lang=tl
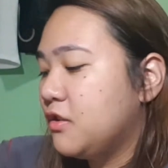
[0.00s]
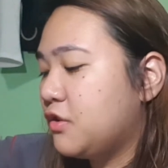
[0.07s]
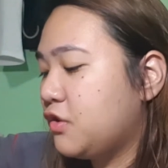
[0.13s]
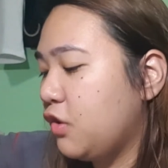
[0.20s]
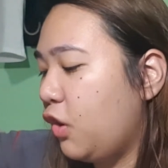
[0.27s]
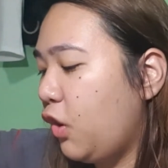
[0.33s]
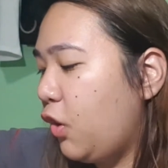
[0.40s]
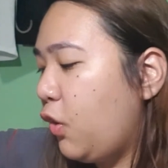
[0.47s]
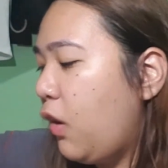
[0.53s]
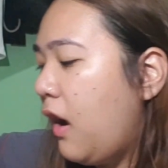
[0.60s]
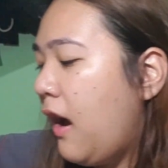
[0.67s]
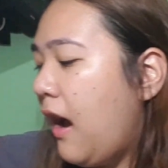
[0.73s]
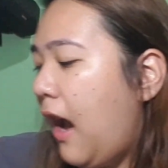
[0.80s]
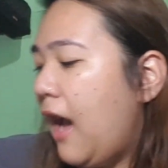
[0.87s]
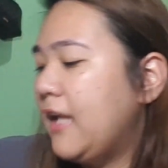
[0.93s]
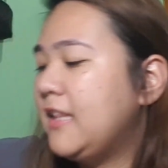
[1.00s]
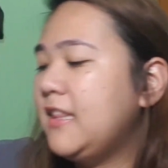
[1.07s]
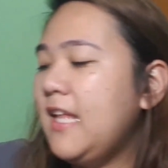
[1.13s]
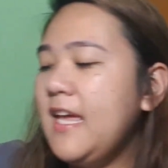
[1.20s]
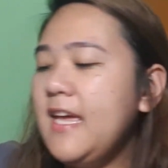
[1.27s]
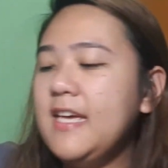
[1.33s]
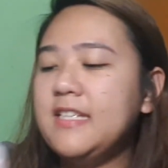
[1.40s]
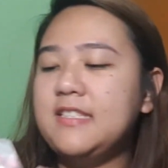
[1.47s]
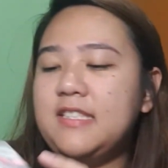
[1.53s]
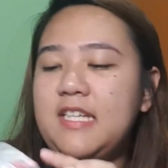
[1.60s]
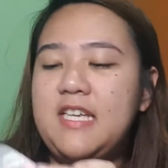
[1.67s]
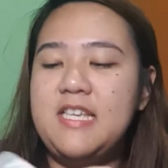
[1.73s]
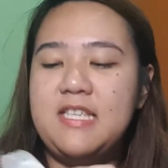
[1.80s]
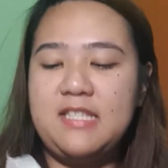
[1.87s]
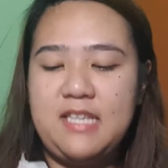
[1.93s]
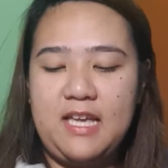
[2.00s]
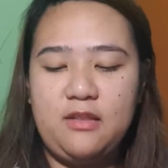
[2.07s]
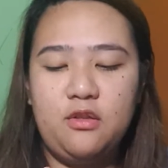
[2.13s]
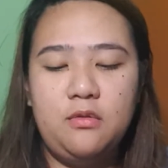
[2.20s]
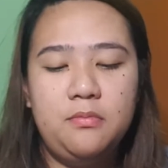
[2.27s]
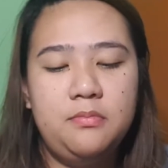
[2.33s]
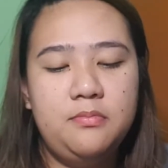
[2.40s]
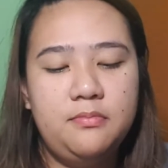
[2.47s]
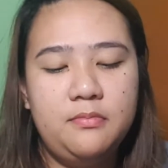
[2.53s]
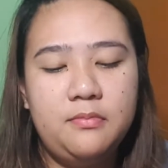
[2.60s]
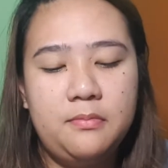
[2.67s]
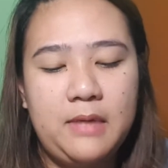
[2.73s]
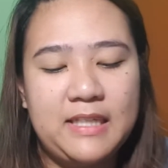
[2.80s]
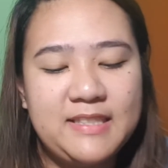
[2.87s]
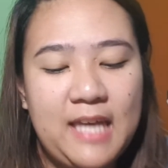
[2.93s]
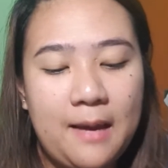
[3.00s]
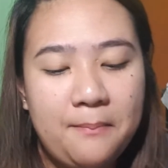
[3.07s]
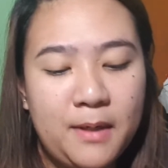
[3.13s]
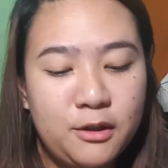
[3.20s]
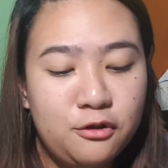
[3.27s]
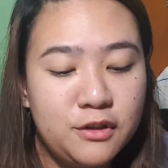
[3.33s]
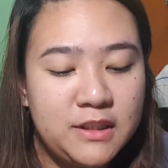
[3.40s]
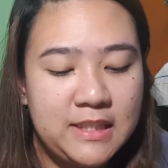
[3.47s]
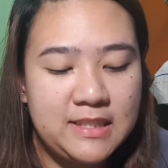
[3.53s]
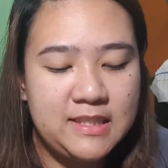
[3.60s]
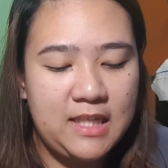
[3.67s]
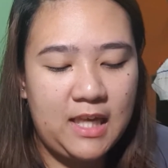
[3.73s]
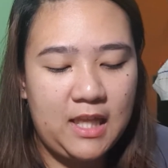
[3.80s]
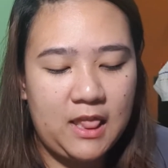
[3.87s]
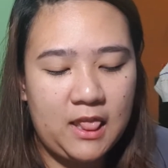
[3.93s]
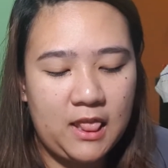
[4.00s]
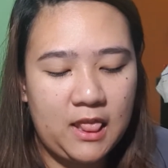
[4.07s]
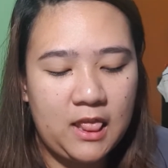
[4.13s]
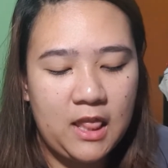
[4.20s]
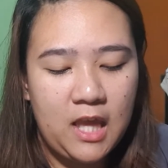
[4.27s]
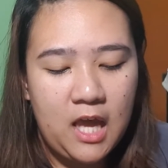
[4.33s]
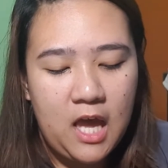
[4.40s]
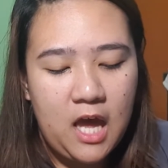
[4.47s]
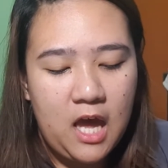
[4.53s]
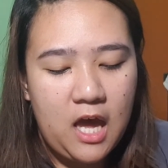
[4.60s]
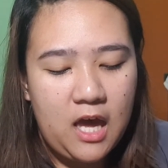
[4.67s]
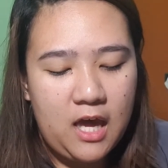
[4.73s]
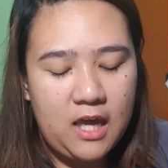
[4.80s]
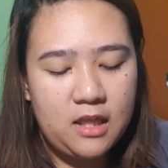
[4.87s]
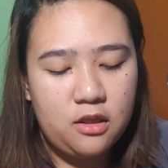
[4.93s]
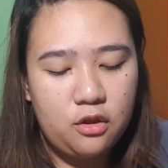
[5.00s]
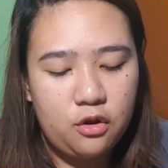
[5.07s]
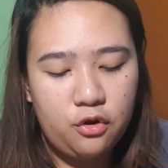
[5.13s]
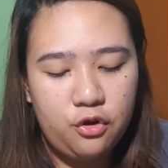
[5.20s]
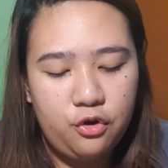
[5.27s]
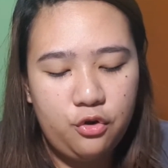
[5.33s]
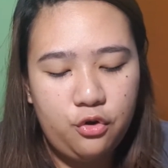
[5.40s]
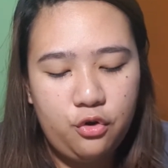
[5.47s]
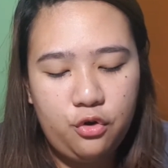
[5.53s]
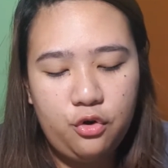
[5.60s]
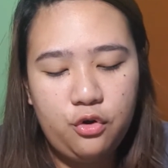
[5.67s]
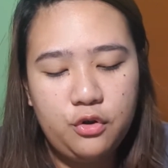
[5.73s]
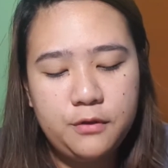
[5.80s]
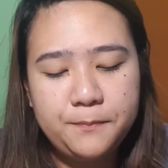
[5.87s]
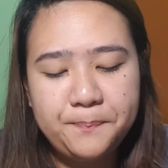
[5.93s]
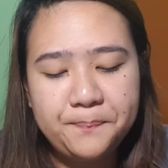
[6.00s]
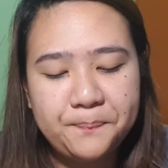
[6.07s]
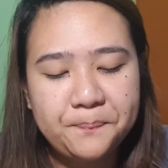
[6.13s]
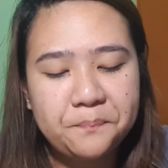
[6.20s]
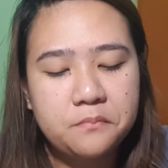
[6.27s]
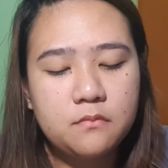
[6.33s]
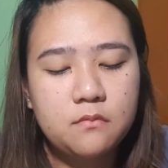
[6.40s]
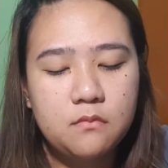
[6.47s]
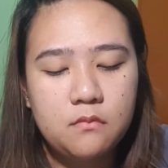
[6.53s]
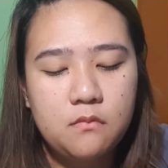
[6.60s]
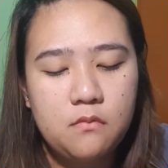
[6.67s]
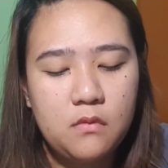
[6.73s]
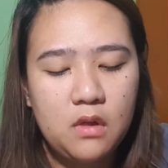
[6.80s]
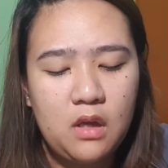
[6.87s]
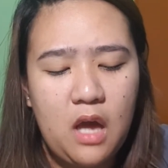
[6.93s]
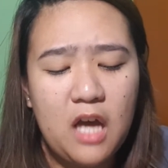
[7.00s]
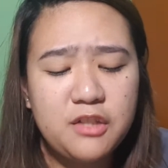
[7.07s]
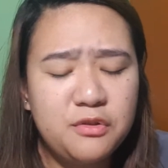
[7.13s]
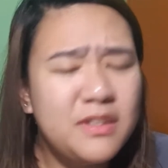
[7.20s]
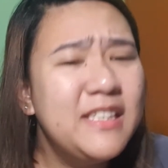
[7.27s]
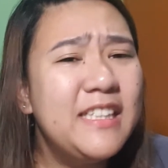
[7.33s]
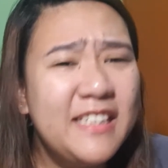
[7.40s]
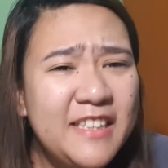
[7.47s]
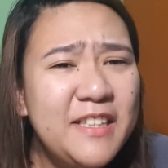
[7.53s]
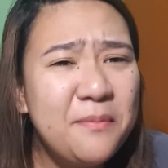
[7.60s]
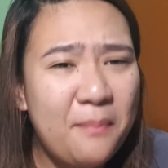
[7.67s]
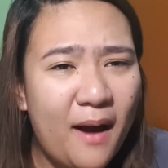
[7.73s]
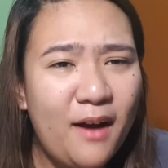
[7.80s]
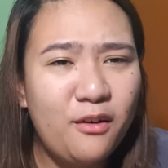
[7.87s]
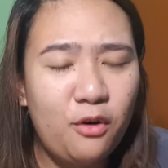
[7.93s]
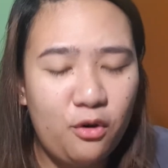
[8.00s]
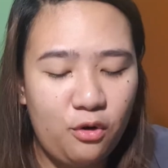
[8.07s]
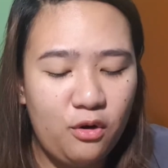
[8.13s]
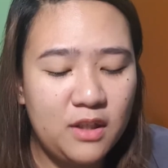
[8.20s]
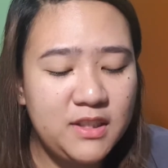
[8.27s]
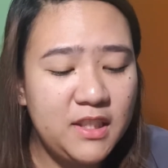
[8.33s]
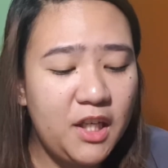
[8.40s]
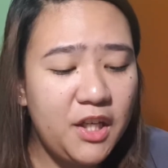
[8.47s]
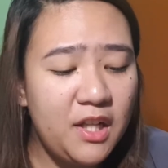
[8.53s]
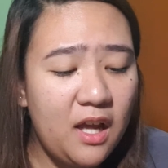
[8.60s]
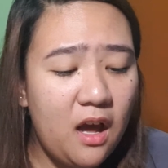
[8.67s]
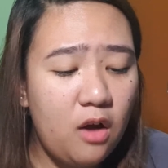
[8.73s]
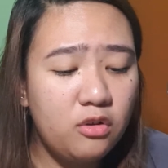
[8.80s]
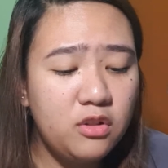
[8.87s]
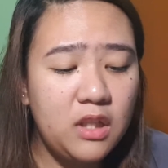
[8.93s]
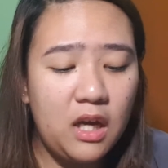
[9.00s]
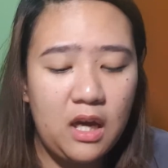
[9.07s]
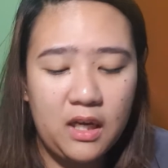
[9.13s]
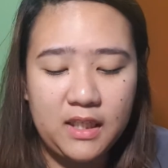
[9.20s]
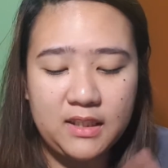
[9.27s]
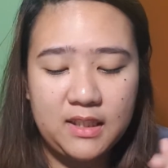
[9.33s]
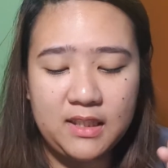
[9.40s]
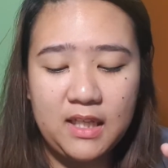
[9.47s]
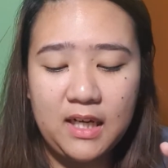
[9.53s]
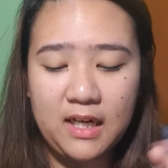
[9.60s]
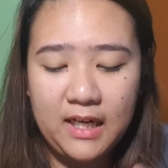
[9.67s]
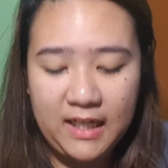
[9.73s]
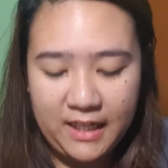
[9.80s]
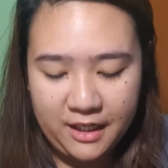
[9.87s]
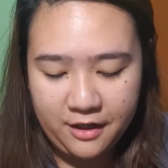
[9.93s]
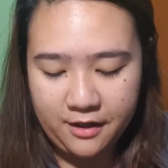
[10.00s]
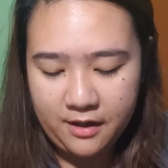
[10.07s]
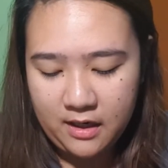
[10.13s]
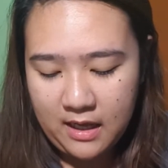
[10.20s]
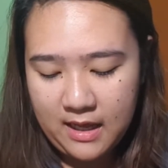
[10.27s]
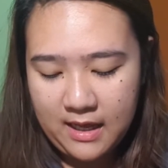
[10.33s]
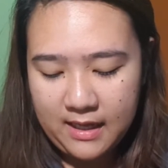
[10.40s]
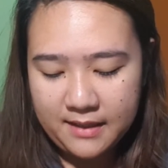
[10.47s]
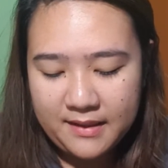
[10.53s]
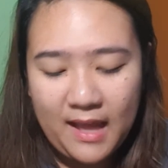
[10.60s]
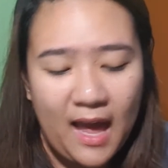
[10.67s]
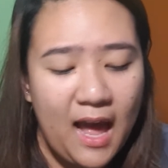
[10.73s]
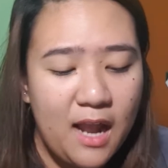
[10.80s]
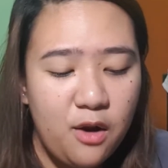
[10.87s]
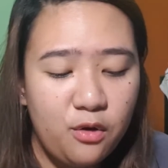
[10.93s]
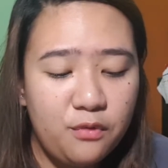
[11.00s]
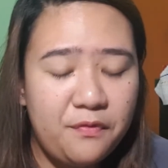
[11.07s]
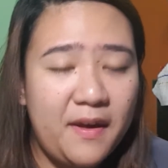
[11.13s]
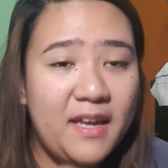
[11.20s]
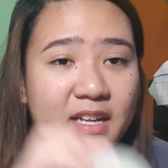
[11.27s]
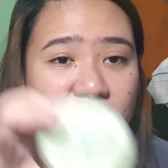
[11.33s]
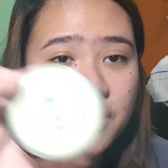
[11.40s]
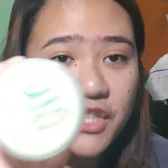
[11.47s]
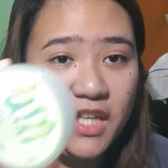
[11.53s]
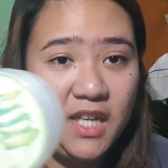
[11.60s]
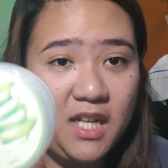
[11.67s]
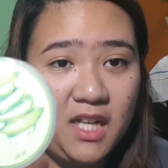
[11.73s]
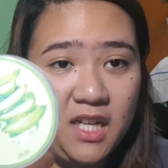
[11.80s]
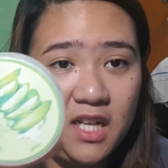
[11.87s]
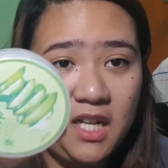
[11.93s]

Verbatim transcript: So, next is etong kasama dun sa set. Ito yung Actually, naninibago ako. Kasi ngayon lang ako nakakita ng clear na aloe vera gel.